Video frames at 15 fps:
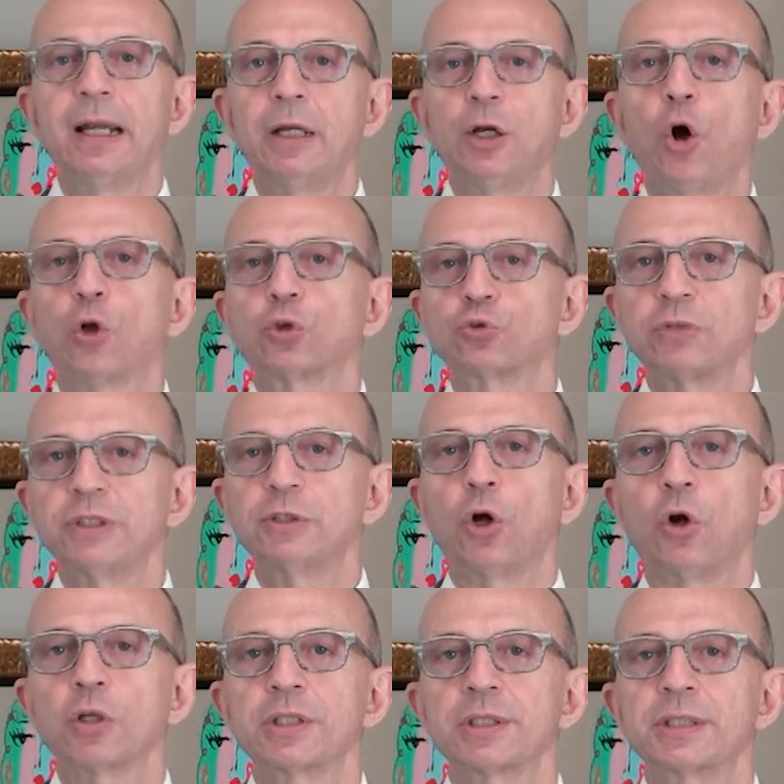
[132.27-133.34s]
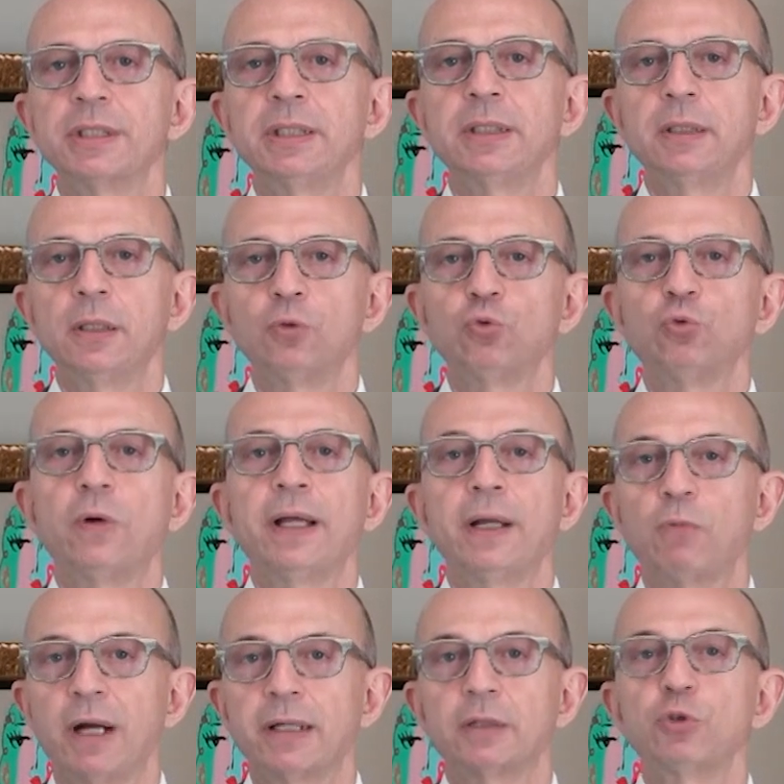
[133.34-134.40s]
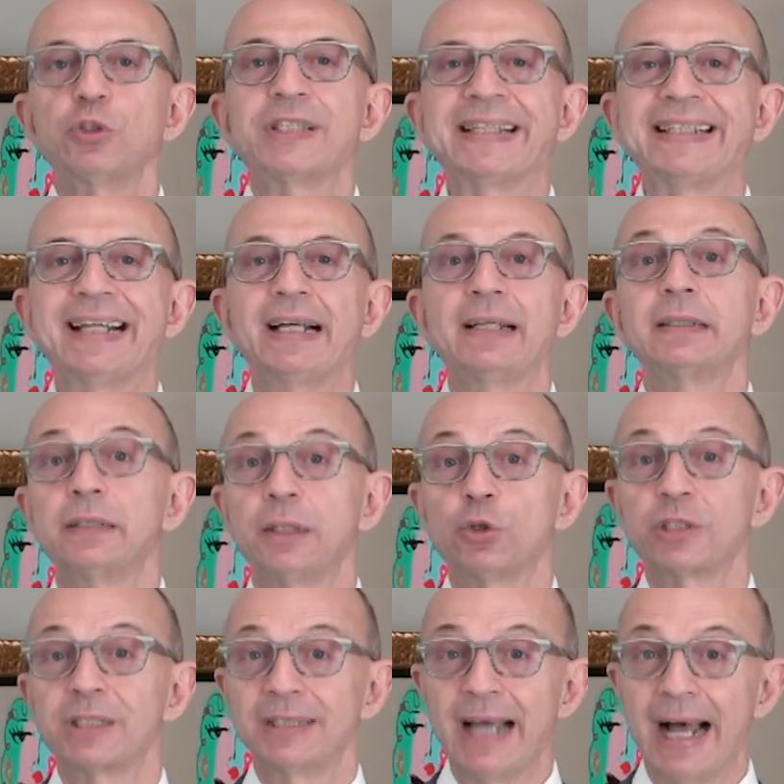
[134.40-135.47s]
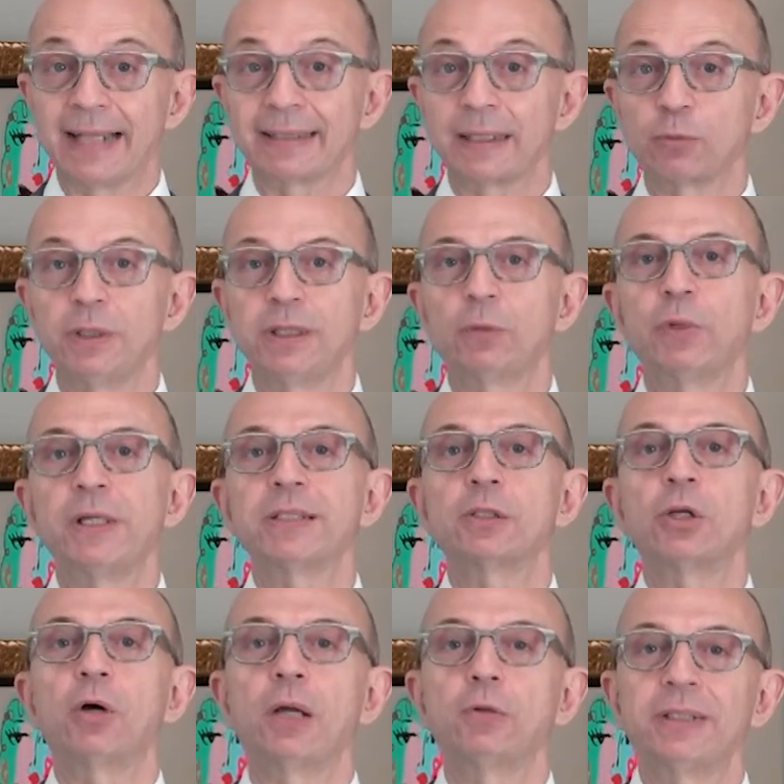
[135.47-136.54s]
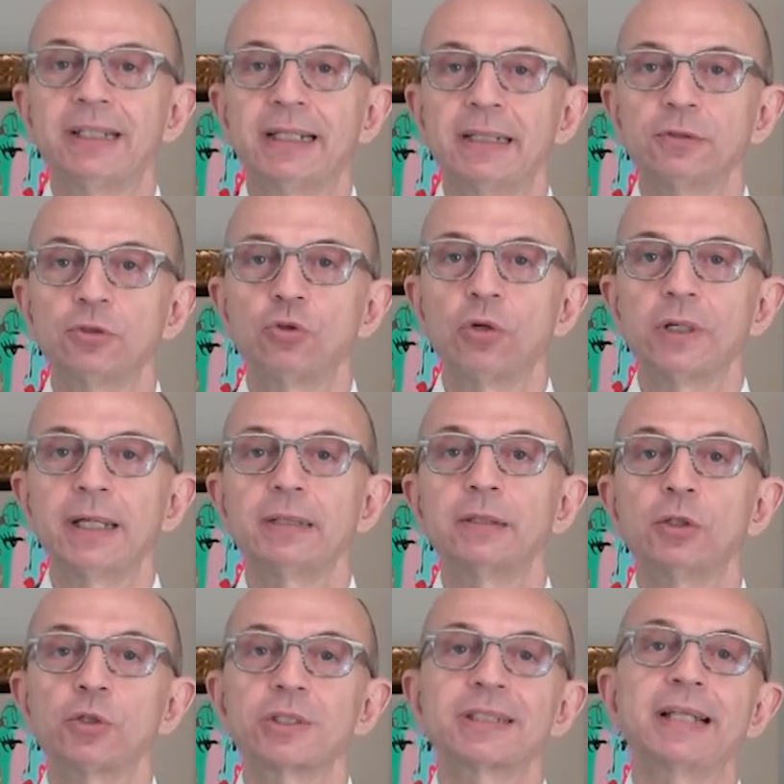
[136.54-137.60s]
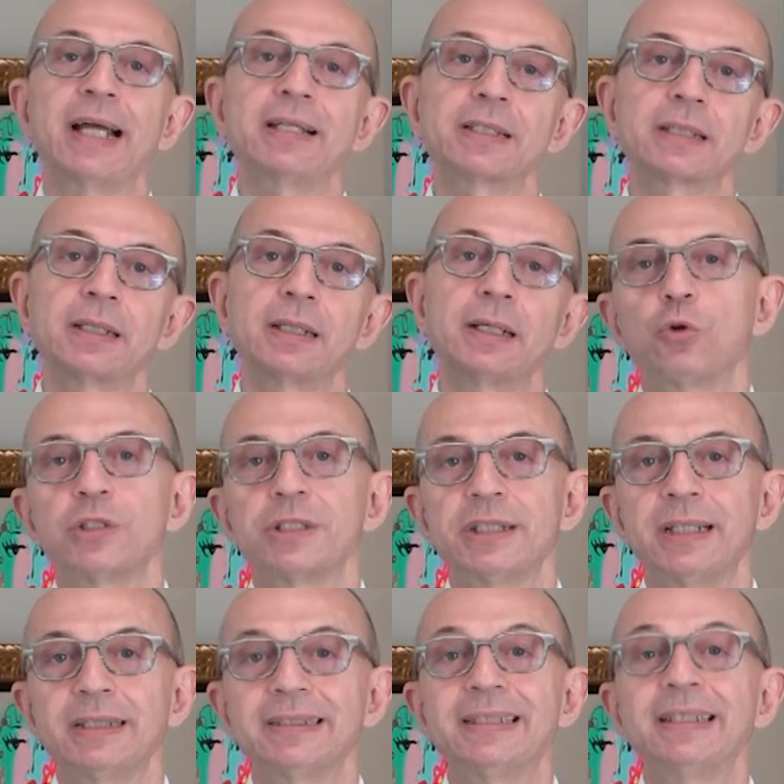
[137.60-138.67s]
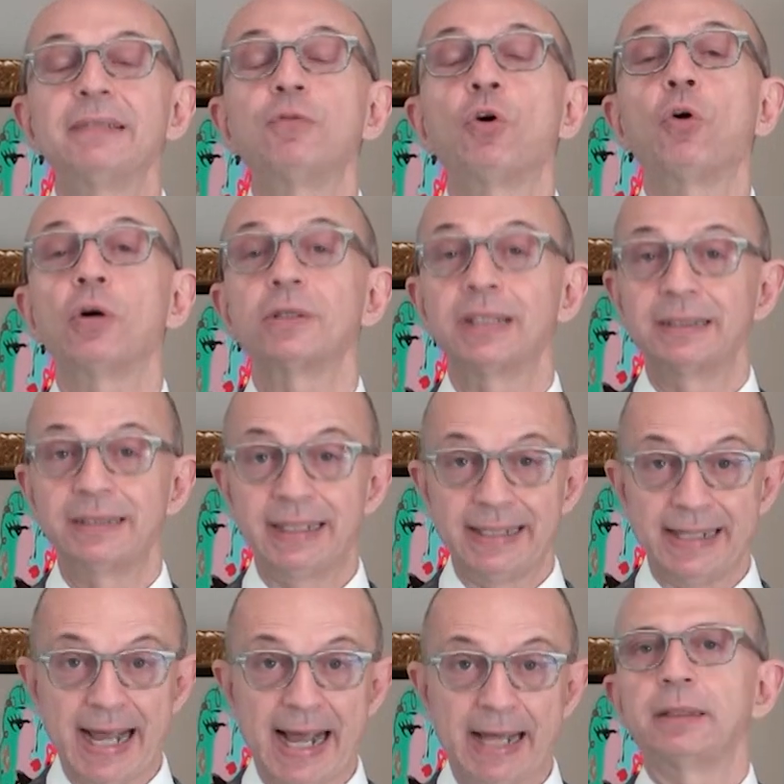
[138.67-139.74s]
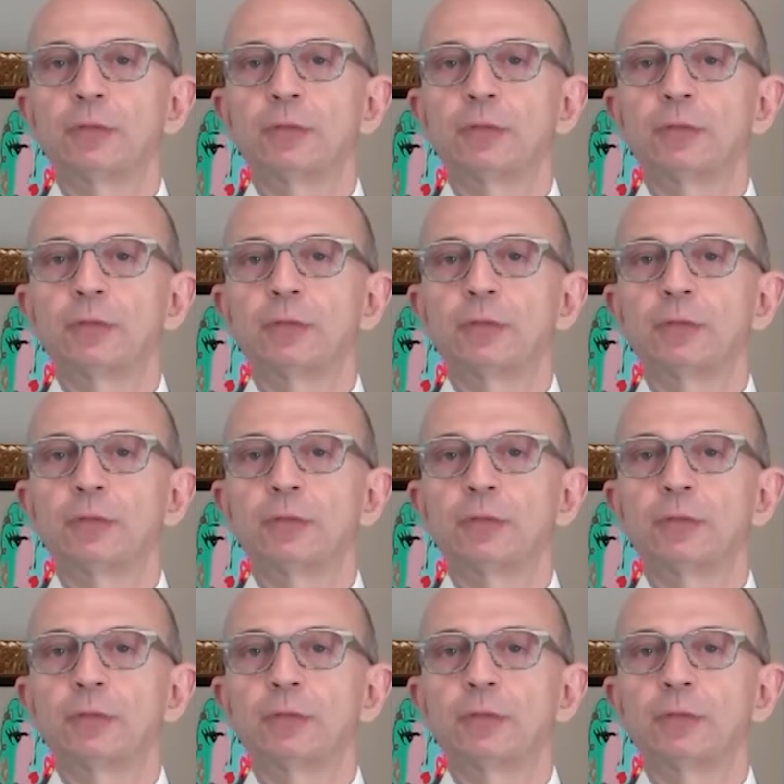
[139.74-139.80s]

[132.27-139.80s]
l'8-idrossi-2 guanosina deossidata, quindi questo è un indicatore dello stress ossidativo del DNA.